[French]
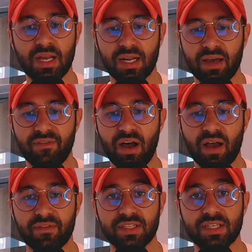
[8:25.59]
Lavar
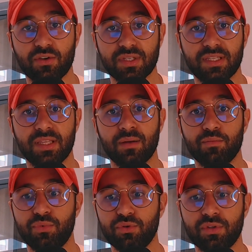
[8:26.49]
avait dit que c'était un
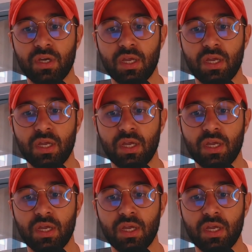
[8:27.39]
but